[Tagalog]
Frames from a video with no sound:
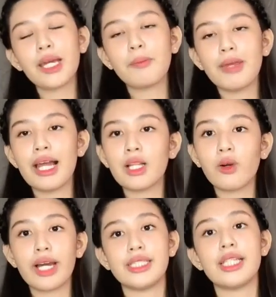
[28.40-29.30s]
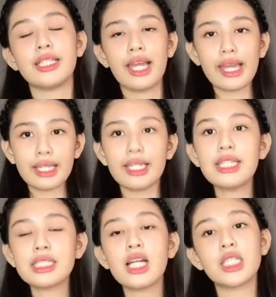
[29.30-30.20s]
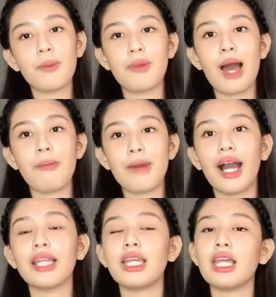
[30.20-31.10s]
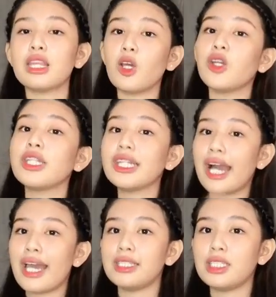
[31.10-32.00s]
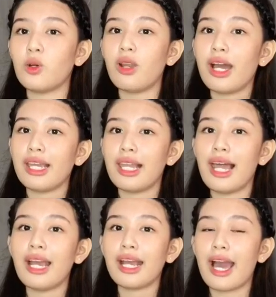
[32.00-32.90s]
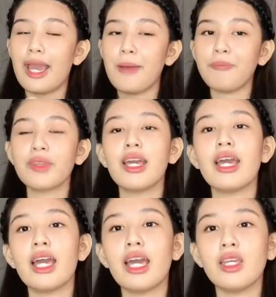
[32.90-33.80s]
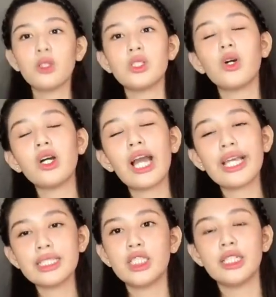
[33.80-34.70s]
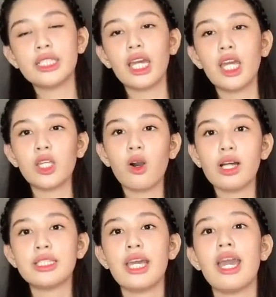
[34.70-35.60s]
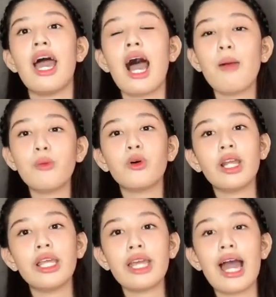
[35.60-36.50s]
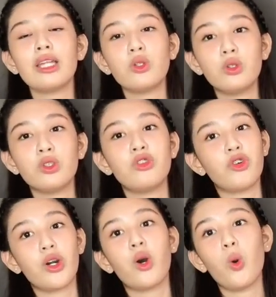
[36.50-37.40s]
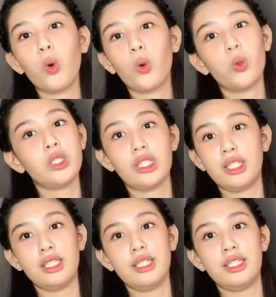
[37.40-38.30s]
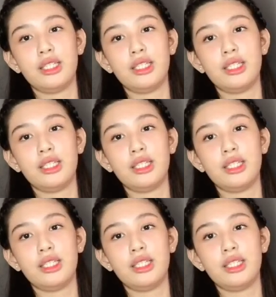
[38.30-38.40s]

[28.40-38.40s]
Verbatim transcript: pinagbilhan ko guys ay iisang shop lamang at ito yun guys, dito ko lang ilalagay. Gusto ko guys i-share sa inyo kasi ang mura niya at good for OOTD.